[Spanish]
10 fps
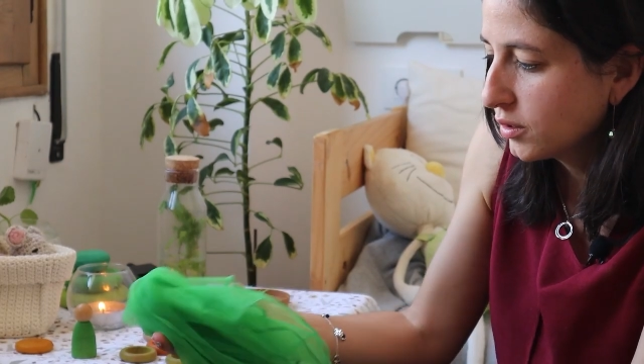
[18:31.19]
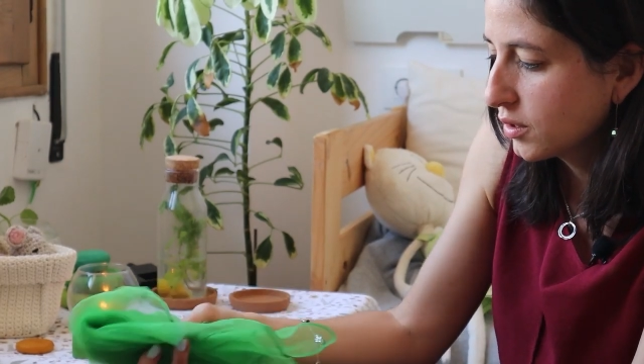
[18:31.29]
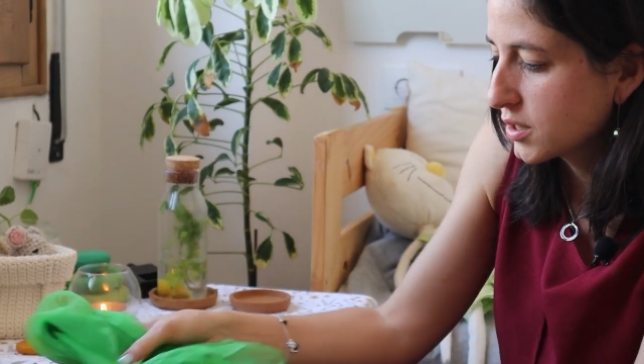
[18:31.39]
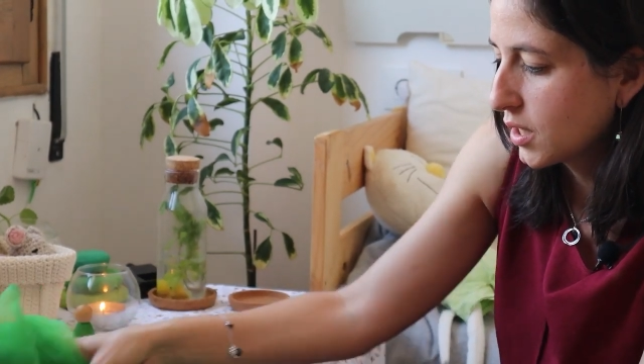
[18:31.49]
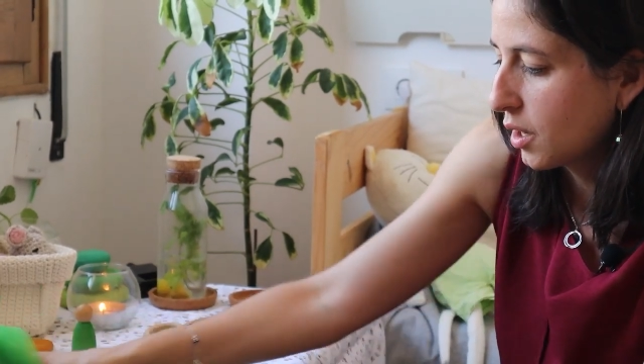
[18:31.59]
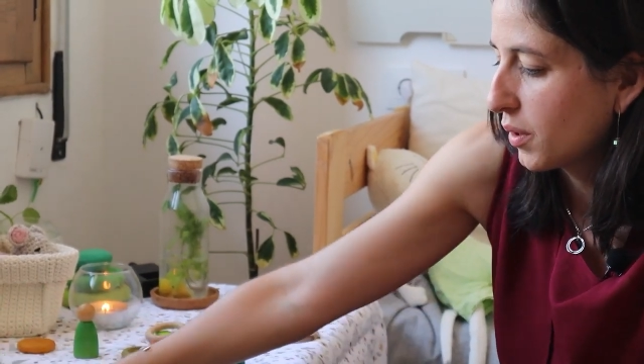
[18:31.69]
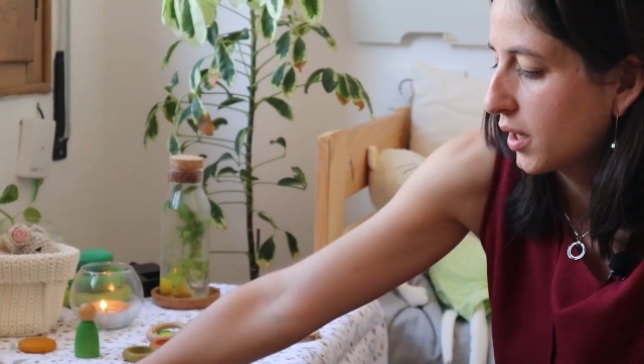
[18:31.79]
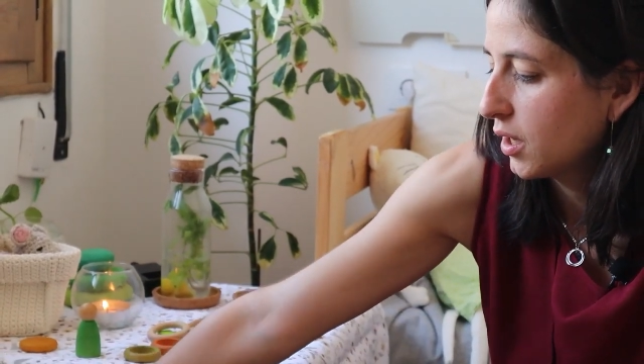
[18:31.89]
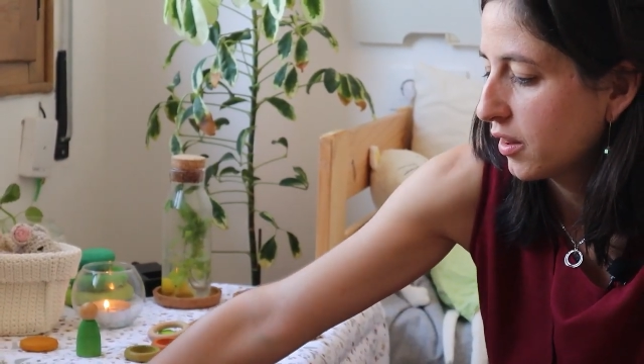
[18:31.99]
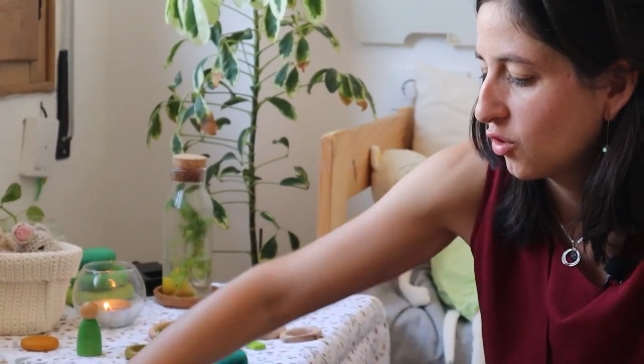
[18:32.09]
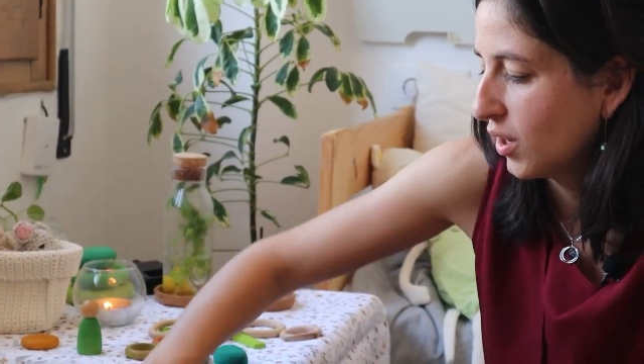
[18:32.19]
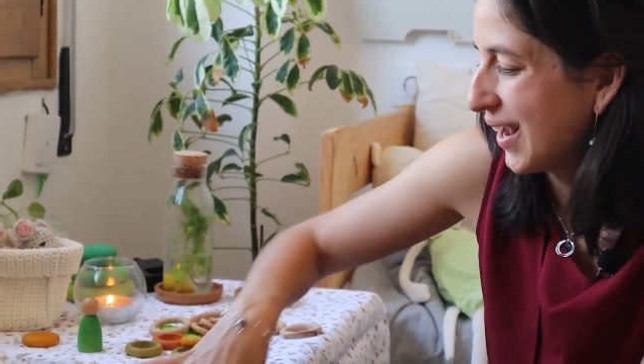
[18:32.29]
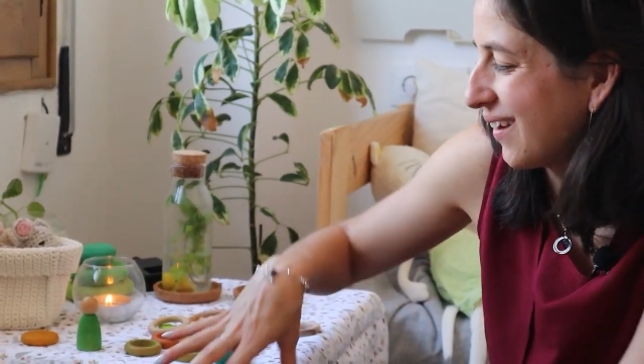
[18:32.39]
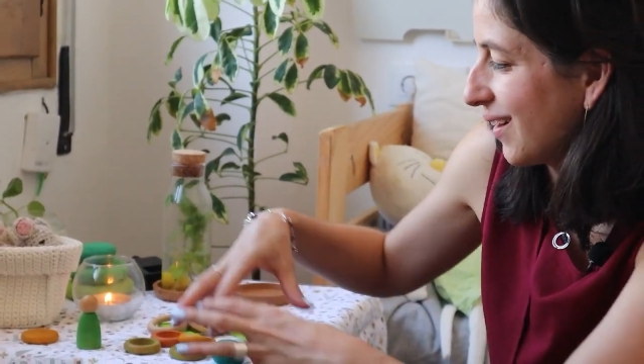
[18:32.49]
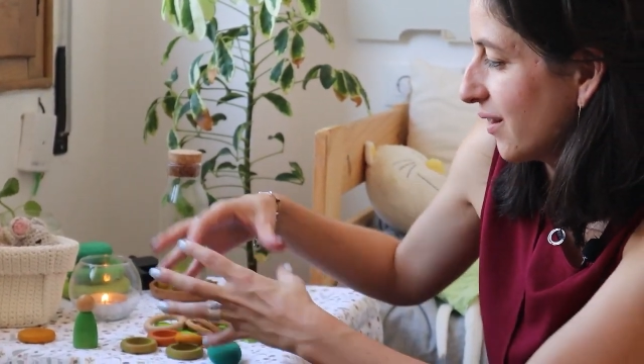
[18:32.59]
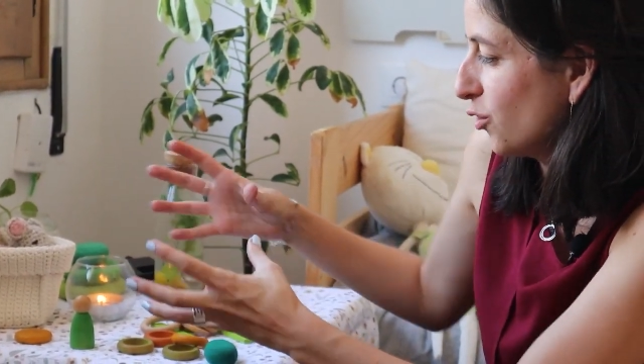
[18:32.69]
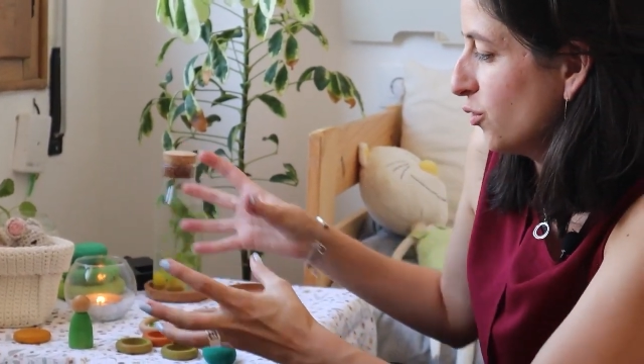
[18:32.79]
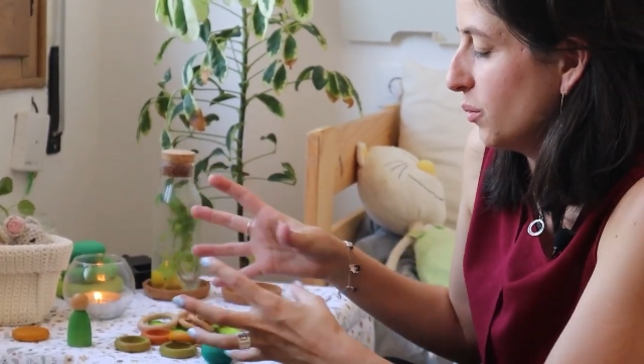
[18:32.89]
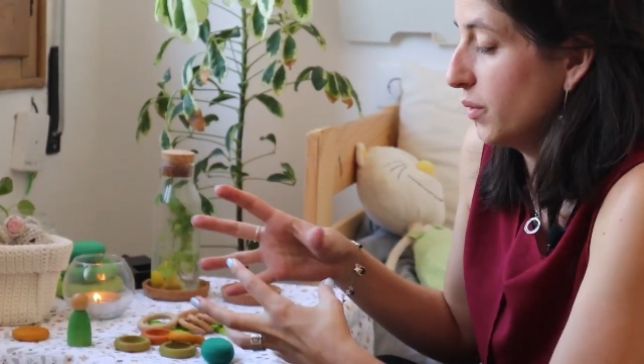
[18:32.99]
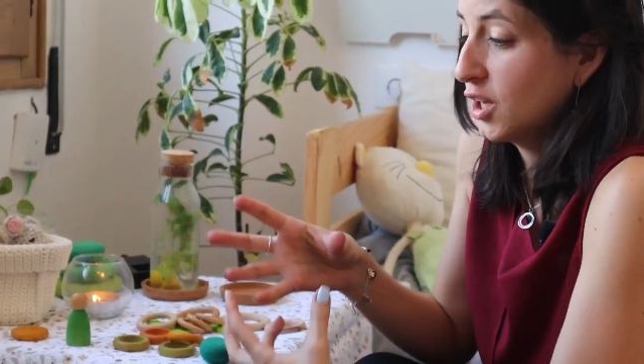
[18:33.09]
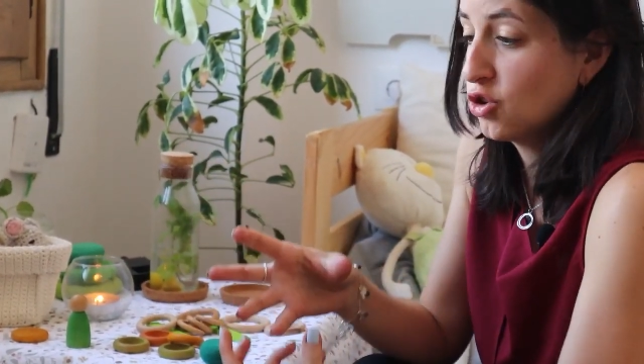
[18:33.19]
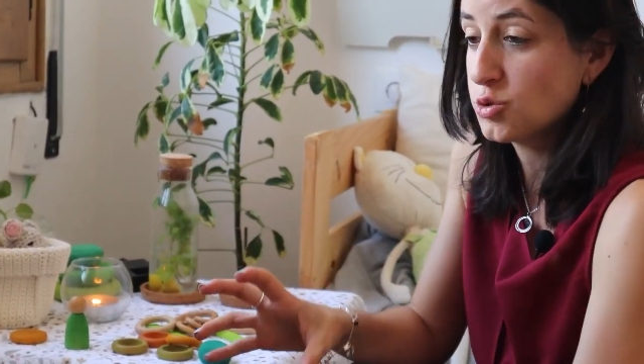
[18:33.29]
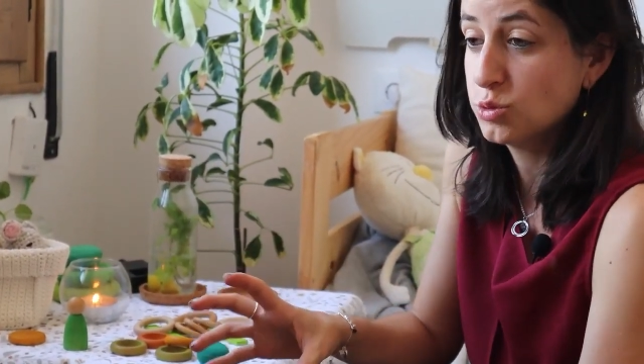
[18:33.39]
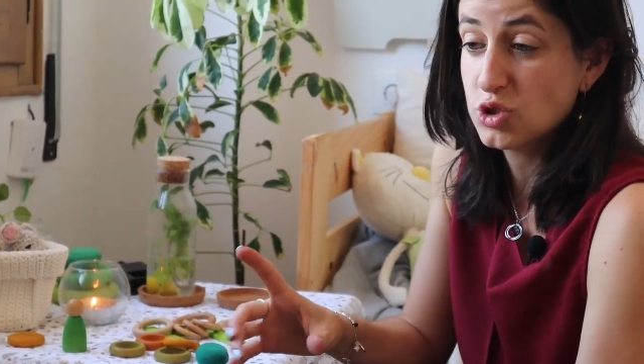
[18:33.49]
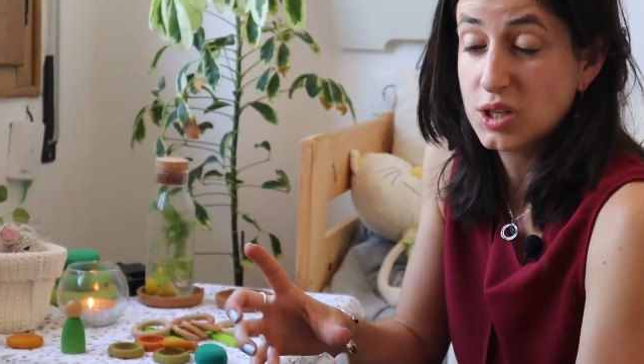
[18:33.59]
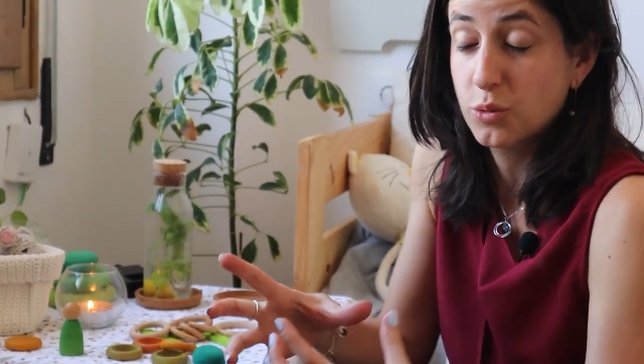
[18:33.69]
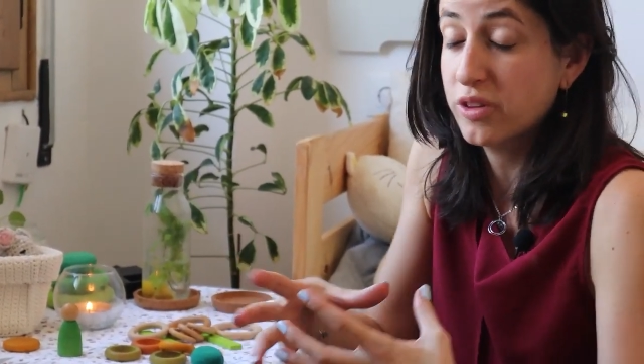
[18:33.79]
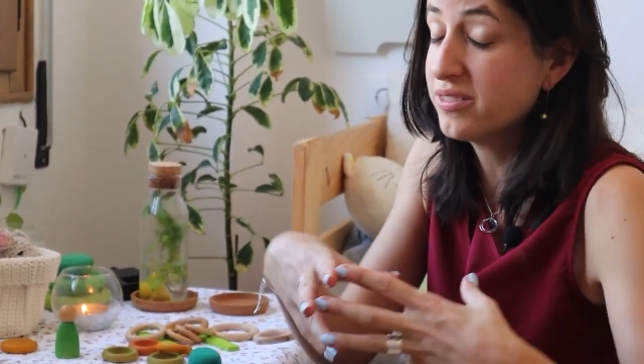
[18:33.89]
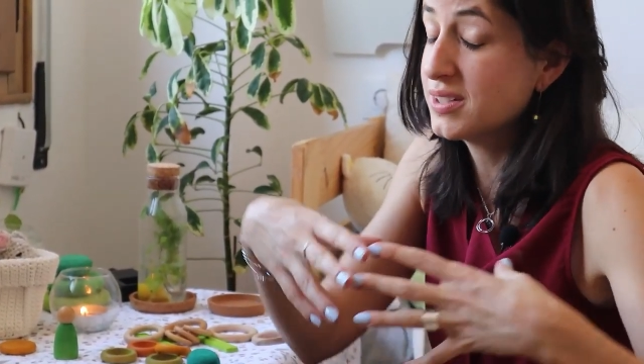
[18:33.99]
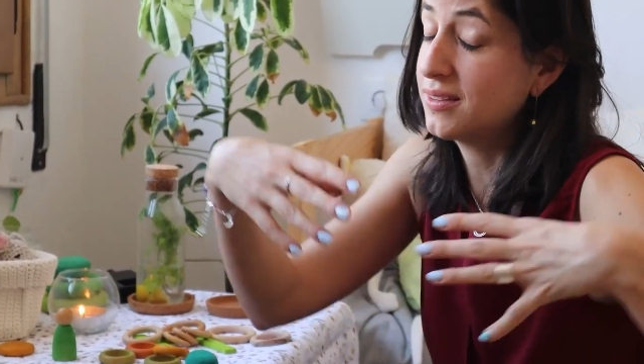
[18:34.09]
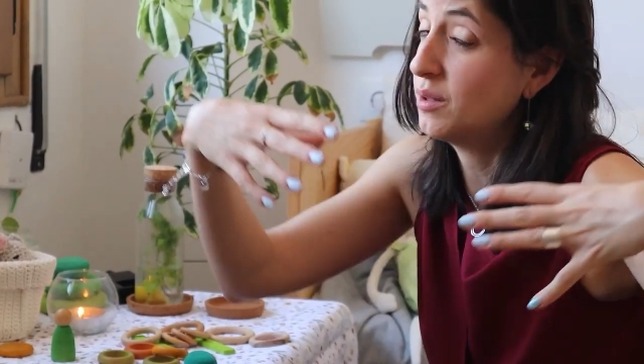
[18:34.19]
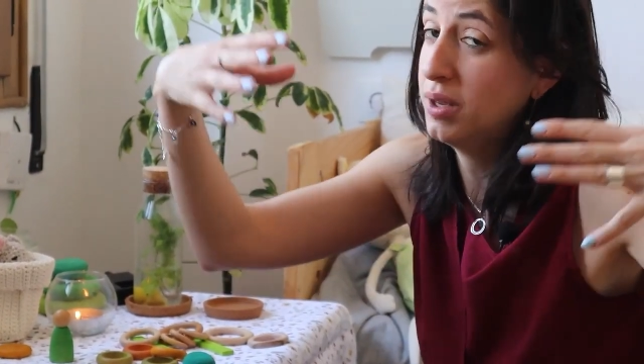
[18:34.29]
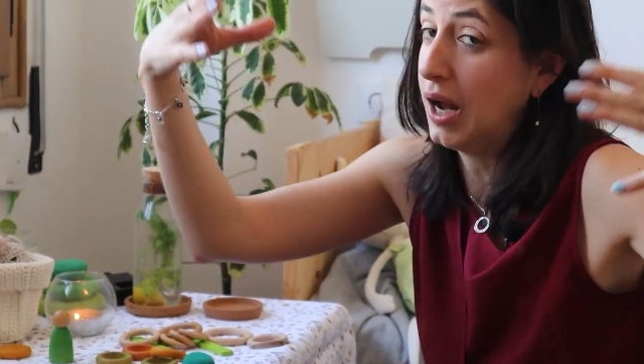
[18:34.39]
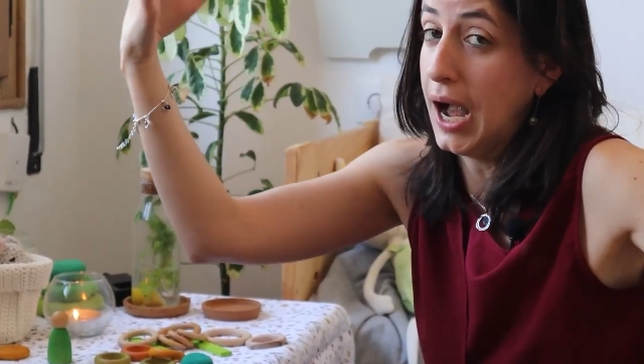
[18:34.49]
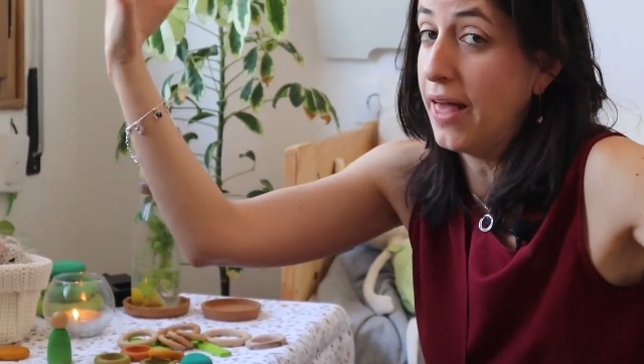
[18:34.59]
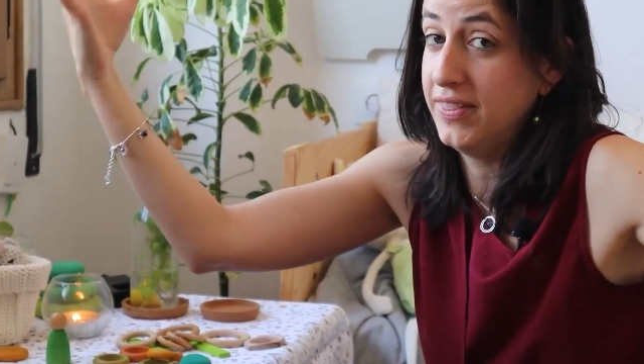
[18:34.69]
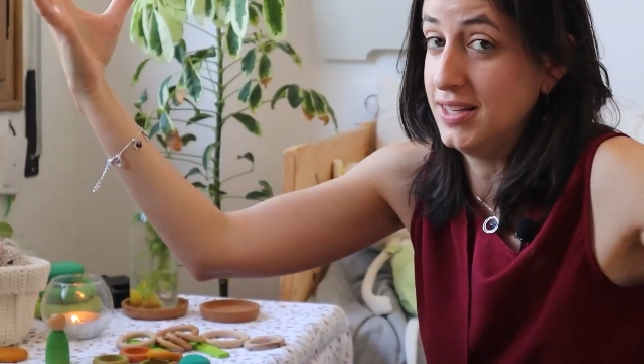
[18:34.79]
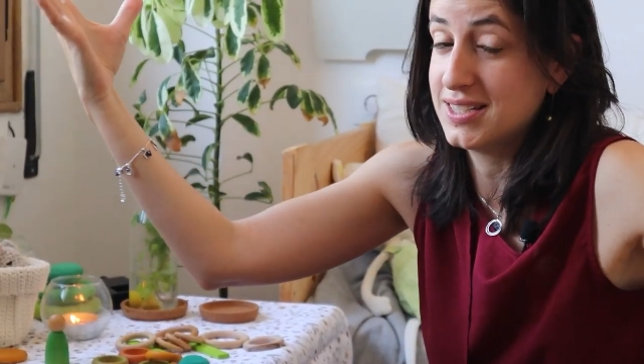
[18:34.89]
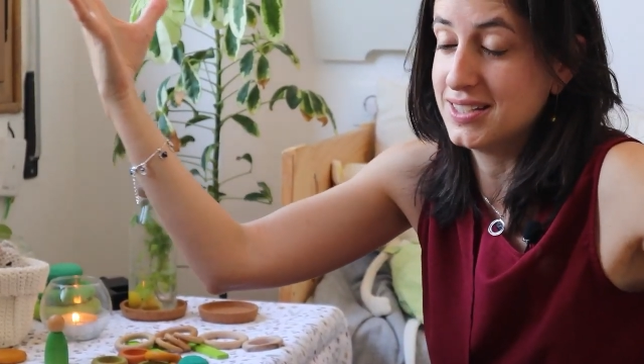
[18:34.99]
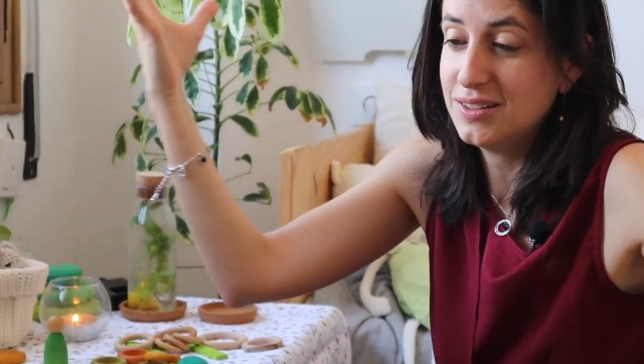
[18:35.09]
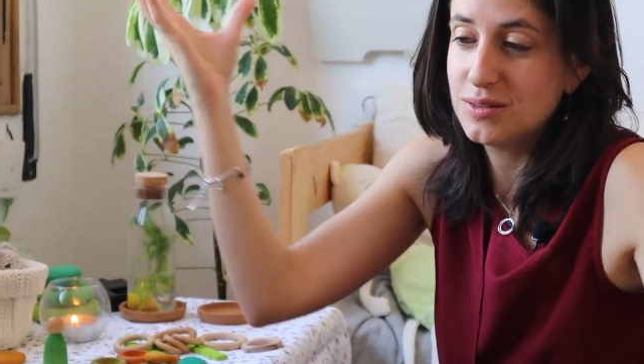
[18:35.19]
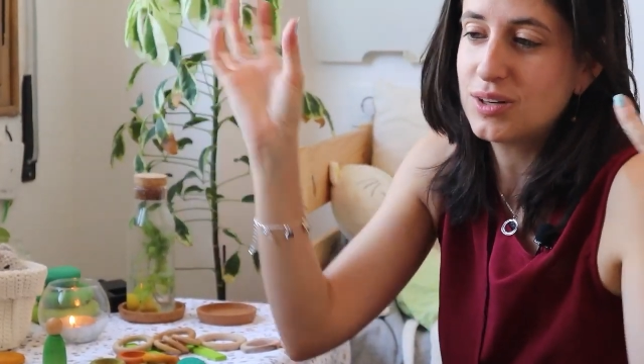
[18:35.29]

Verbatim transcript: y desde la imaginación y la creación de pequeños mundos que pueden ser también grandes, ¿eh?